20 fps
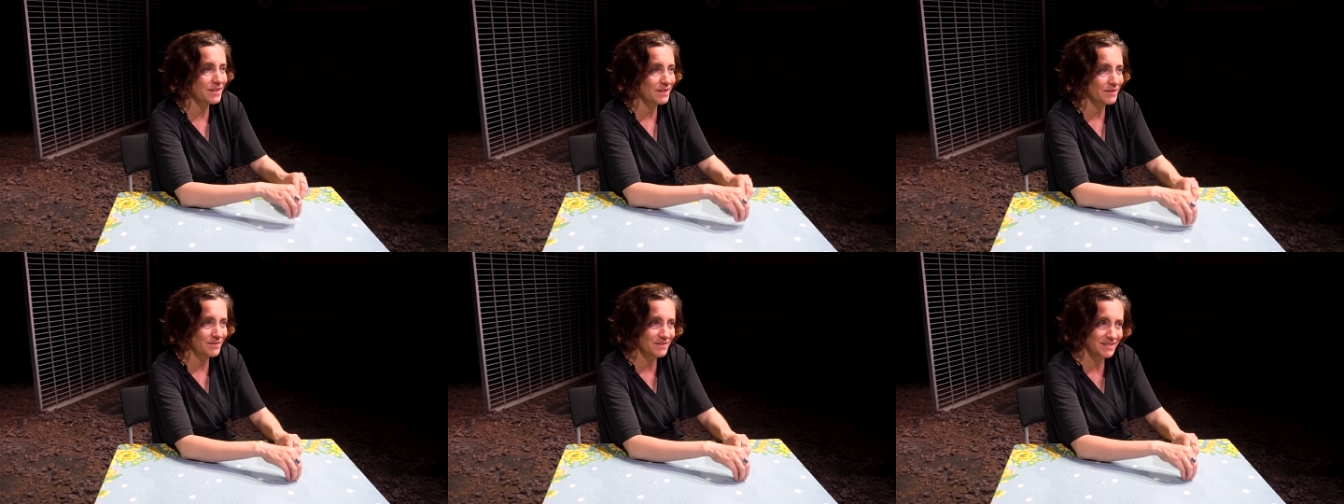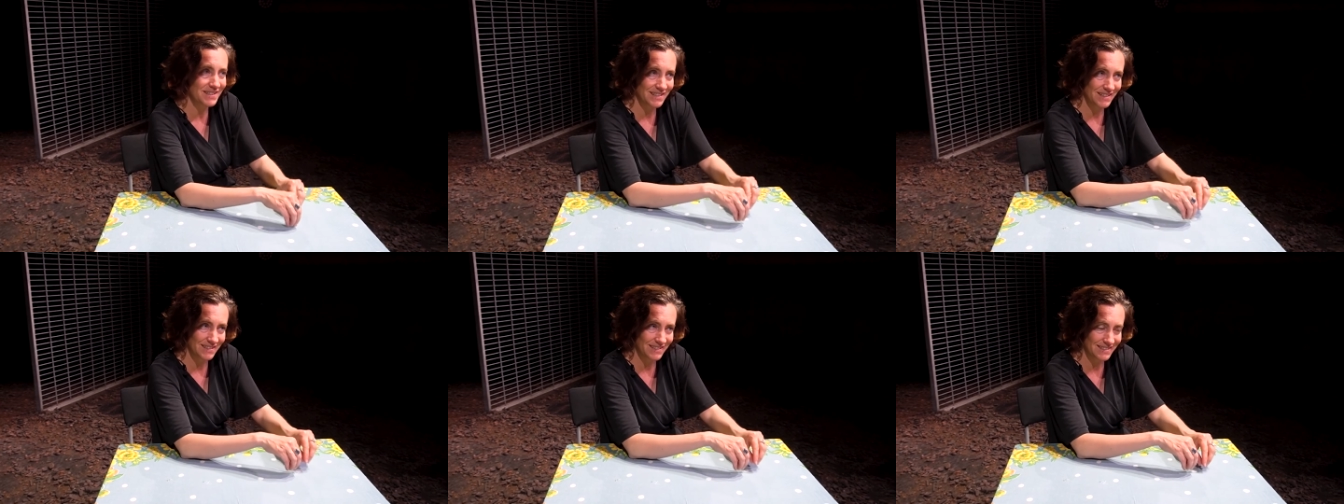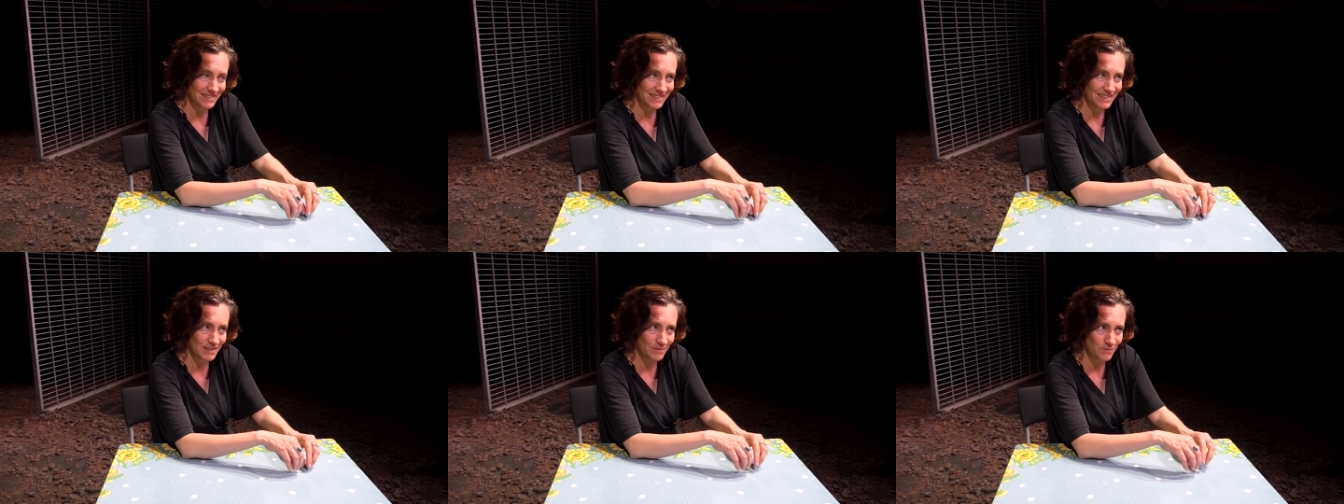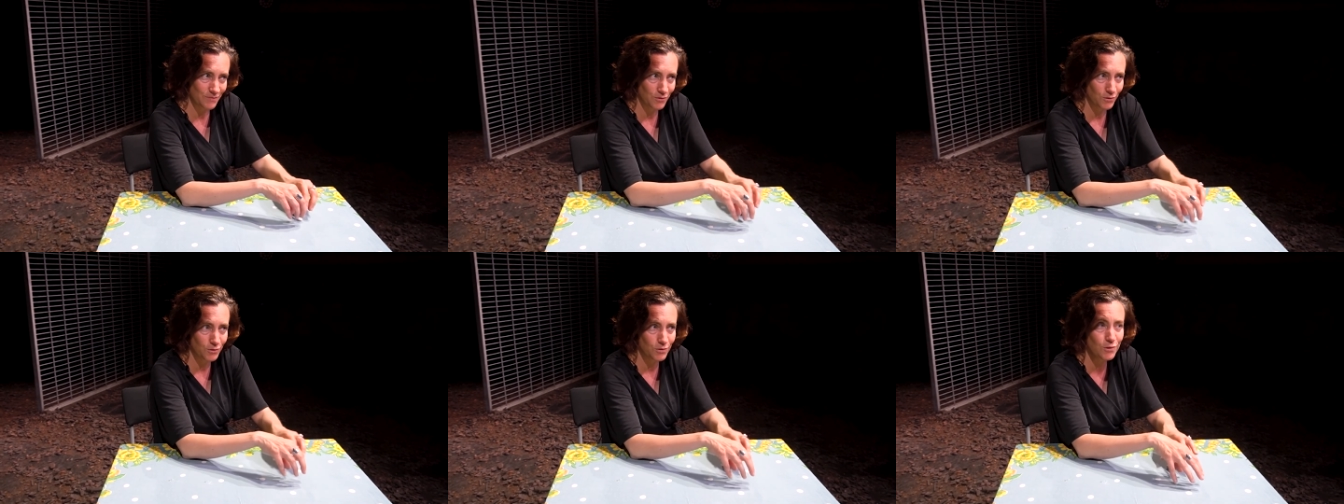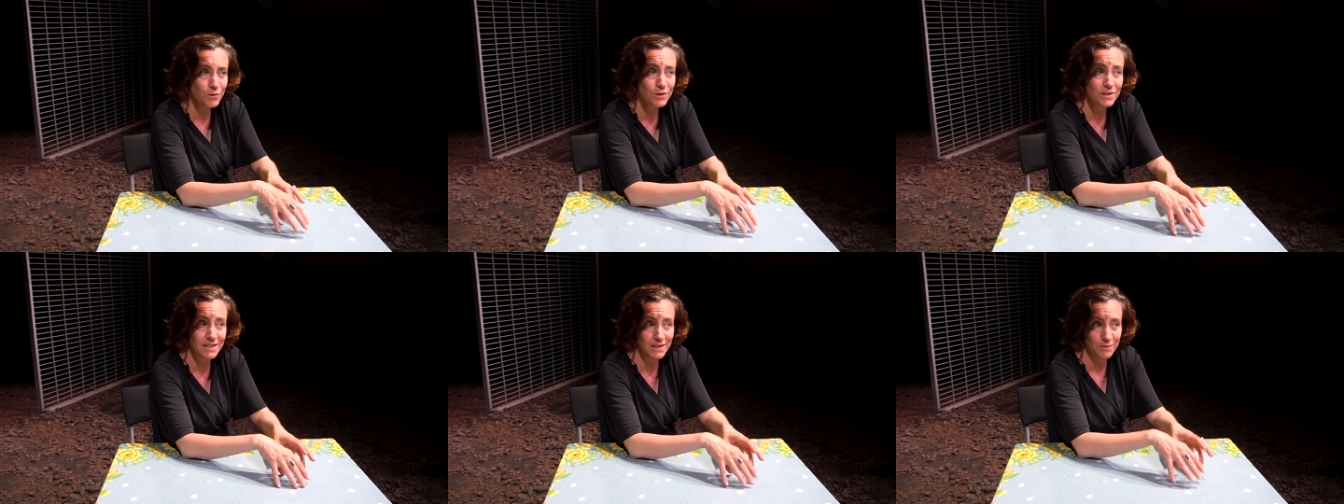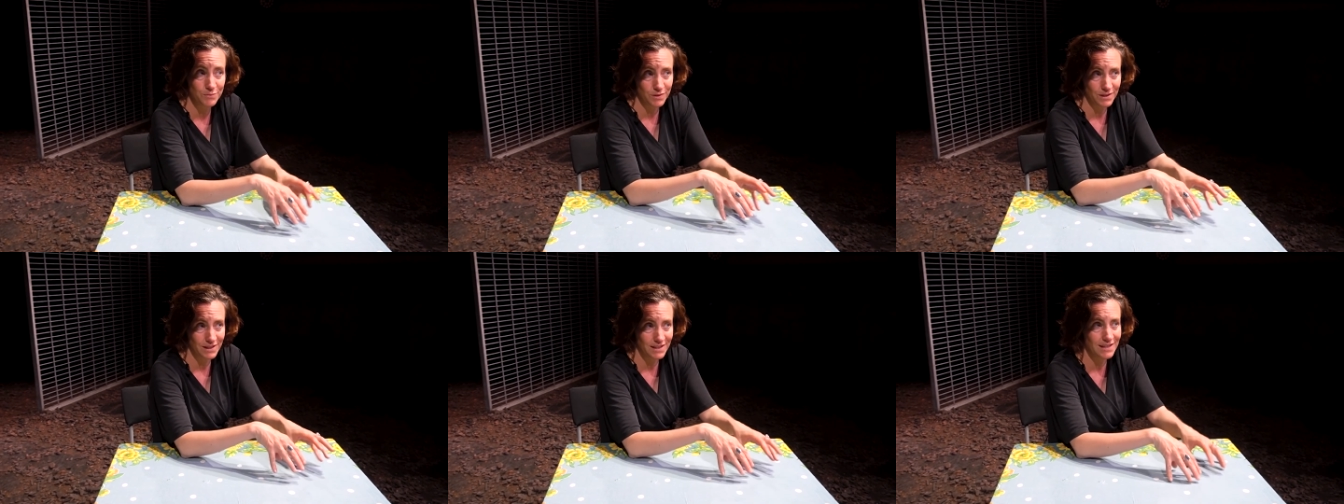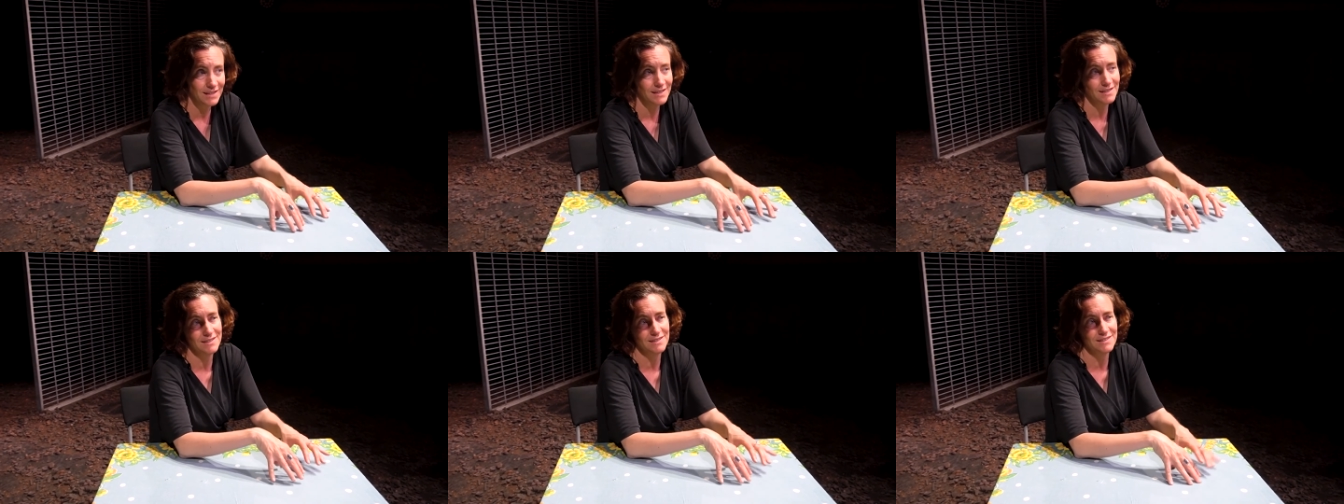der, der diesem Flüchtling
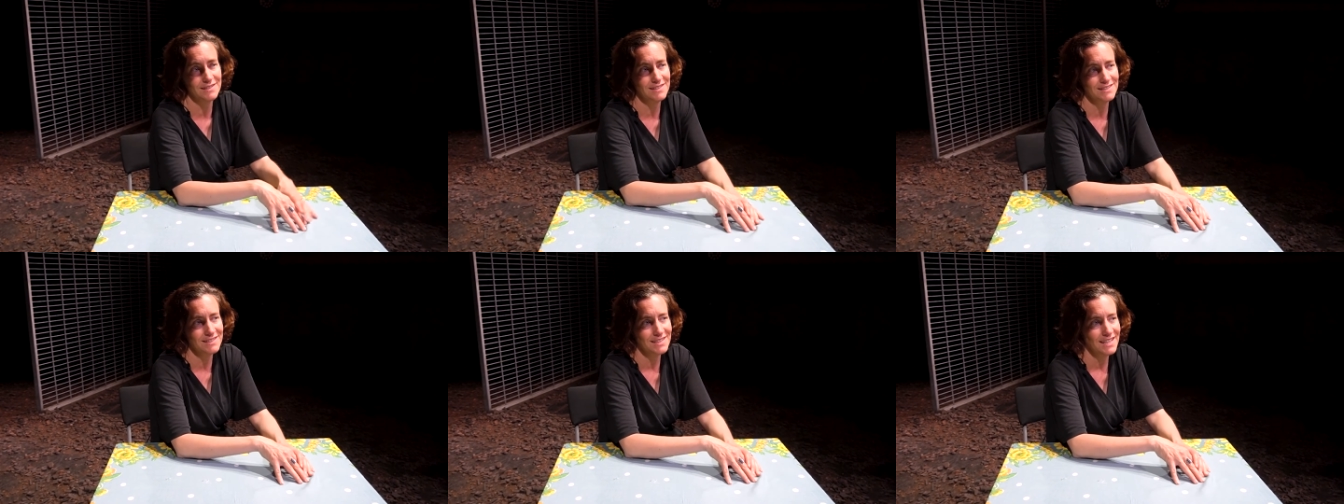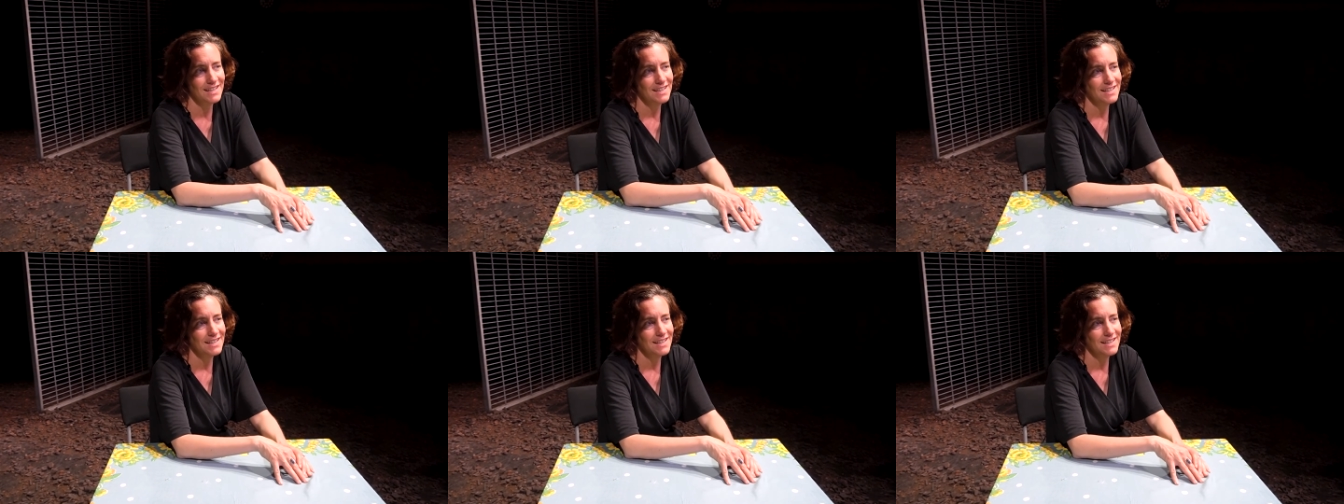begegnet,